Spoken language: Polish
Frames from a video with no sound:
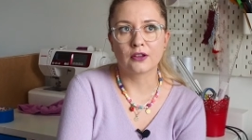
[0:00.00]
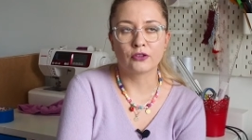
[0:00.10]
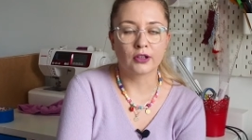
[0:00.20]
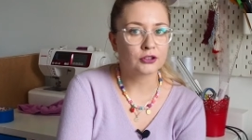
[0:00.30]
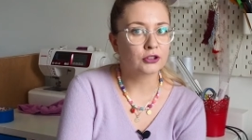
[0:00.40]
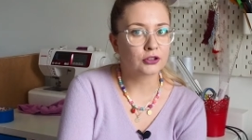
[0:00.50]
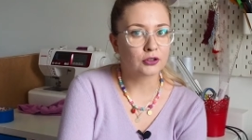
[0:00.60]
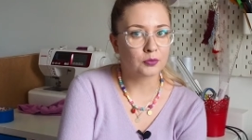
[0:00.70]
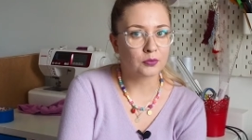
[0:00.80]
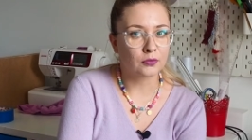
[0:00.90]
do naszych
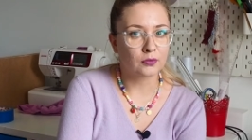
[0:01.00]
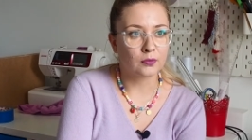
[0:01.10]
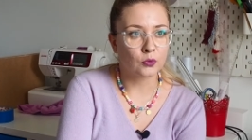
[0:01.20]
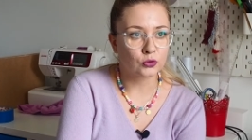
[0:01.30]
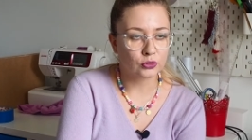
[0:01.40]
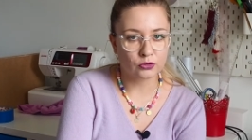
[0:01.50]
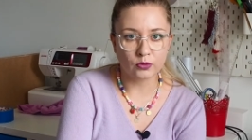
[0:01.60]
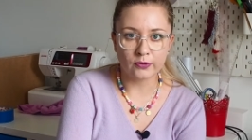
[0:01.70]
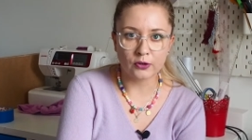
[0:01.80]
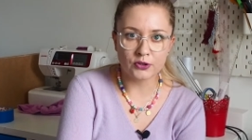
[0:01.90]

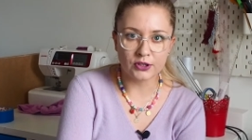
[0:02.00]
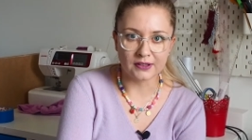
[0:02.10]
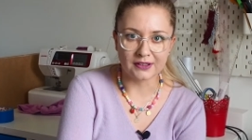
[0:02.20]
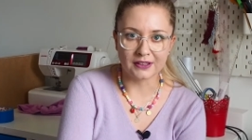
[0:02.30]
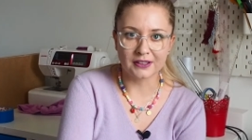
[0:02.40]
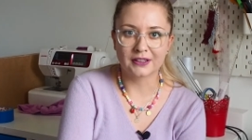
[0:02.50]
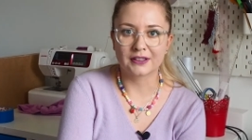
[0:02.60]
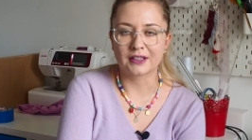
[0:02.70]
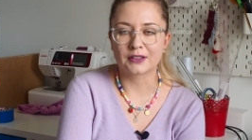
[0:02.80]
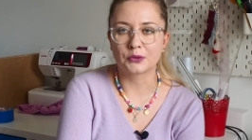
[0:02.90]
użytków rodzinnych,
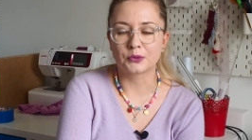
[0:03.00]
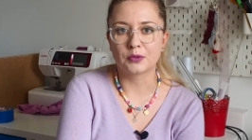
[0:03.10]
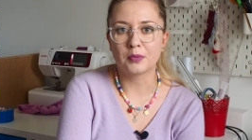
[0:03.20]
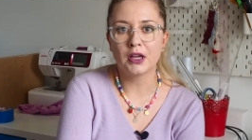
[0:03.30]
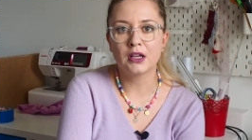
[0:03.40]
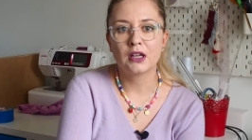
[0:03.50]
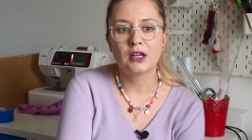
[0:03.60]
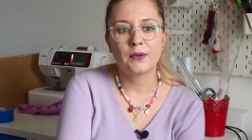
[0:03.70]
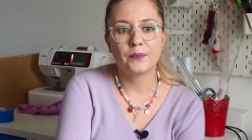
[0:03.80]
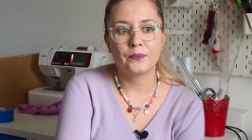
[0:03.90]
tak to ujmę.
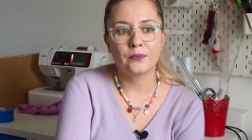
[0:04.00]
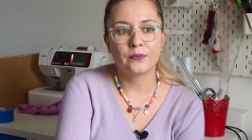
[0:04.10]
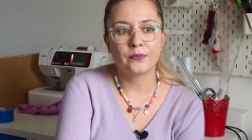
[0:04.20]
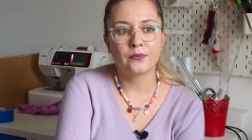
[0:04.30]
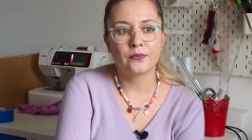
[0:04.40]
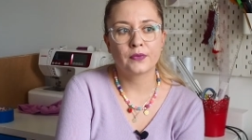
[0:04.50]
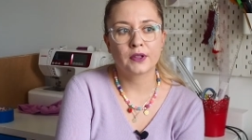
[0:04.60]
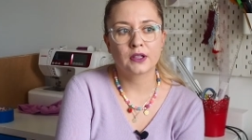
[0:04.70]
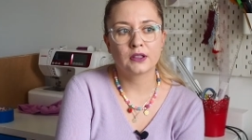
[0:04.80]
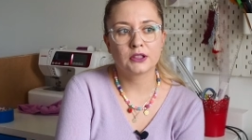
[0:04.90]
Mm,
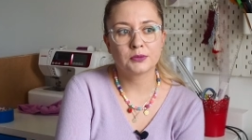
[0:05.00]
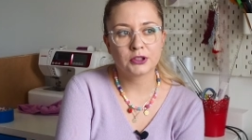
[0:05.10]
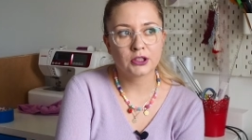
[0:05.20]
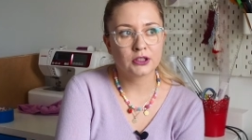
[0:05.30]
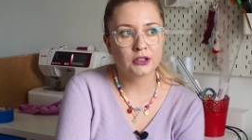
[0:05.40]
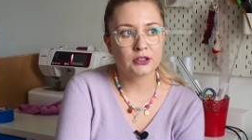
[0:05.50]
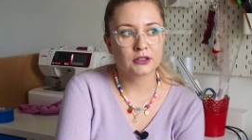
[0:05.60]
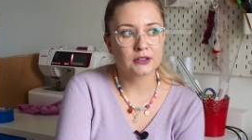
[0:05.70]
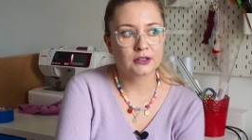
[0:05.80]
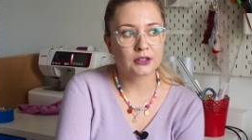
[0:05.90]
niemniej
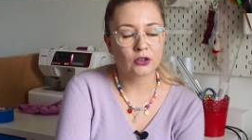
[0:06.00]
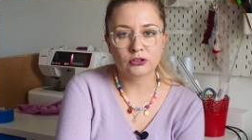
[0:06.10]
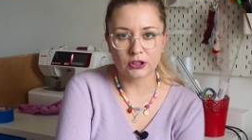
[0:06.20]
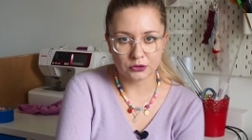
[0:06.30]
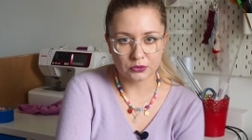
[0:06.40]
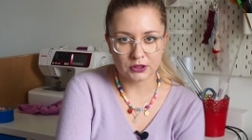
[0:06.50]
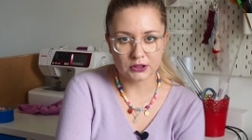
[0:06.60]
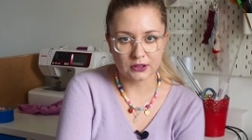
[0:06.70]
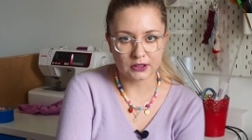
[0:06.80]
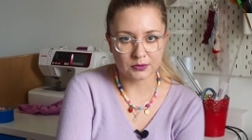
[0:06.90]
tego czasu jest
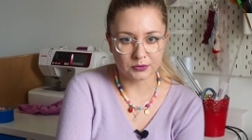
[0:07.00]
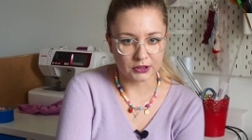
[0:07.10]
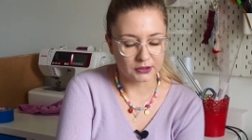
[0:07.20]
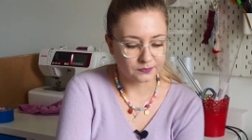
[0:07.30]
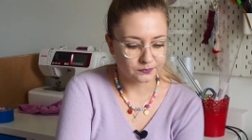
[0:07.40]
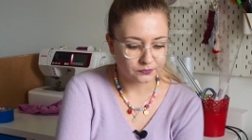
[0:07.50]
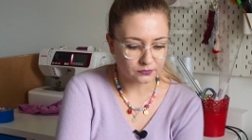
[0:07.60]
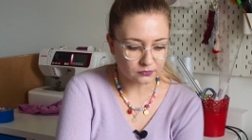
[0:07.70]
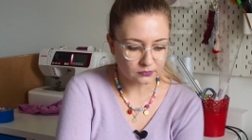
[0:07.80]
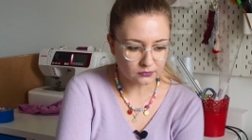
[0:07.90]
coraz mniej.
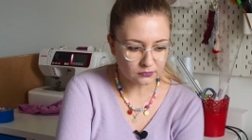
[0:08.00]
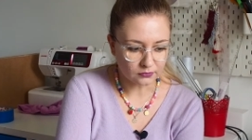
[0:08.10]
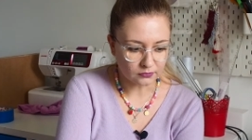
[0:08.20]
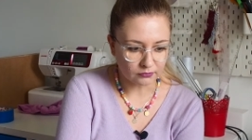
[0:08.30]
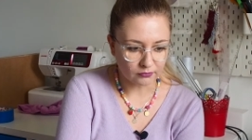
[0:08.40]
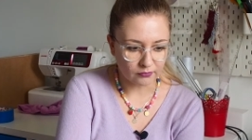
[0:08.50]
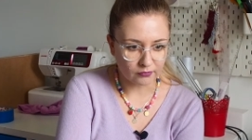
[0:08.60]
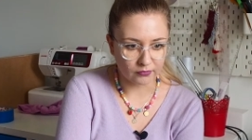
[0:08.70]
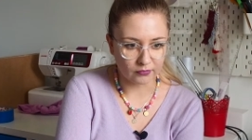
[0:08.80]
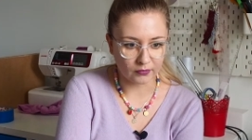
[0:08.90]

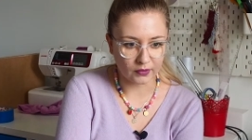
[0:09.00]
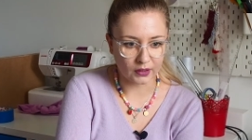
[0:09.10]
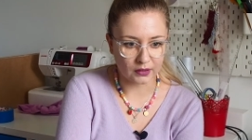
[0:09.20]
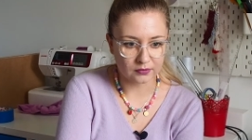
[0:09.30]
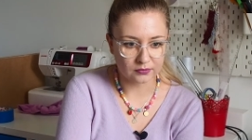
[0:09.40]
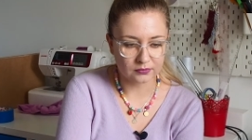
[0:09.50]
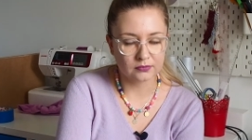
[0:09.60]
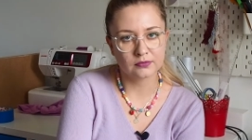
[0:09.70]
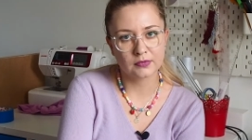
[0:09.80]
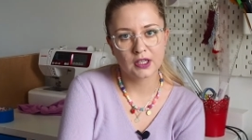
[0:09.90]
Mm.
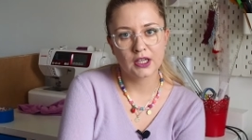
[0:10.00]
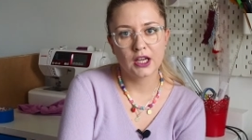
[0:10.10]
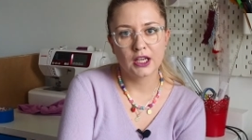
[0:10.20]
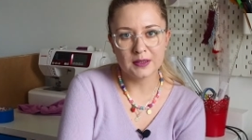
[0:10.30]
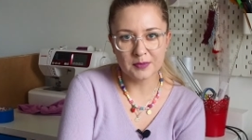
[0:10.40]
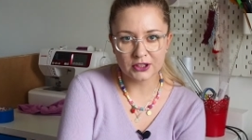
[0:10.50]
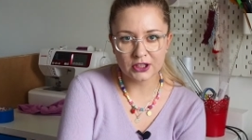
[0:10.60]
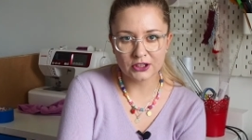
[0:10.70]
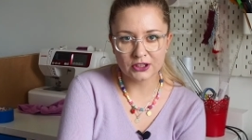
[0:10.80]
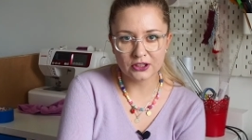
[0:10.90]
I
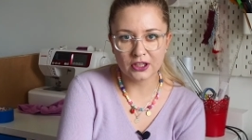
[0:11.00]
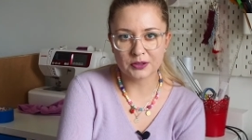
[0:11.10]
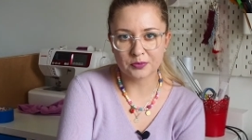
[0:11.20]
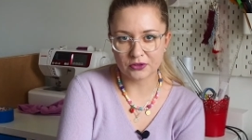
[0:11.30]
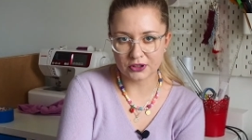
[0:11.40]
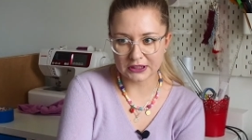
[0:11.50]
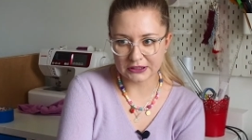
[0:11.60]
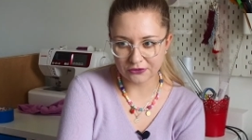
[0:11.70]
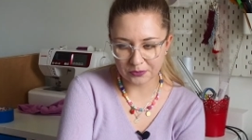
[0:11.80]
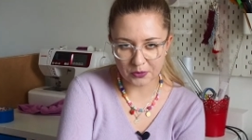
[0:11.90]
myślę, że tyle z,
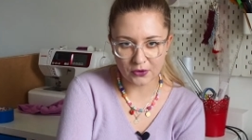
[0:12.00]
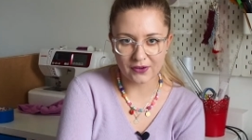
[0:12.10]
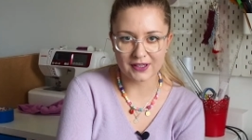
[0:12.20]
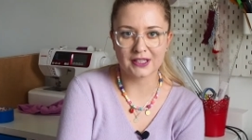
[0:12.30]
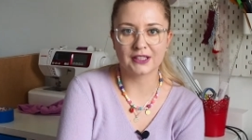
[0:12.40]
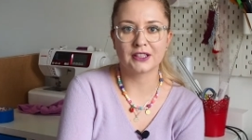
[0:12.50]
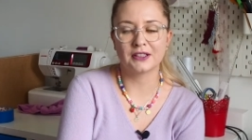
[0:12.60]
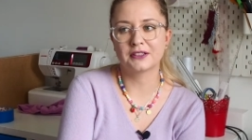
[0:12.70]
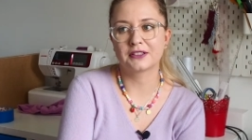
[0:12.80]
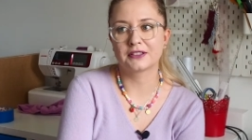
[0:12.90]
wprowadzenia,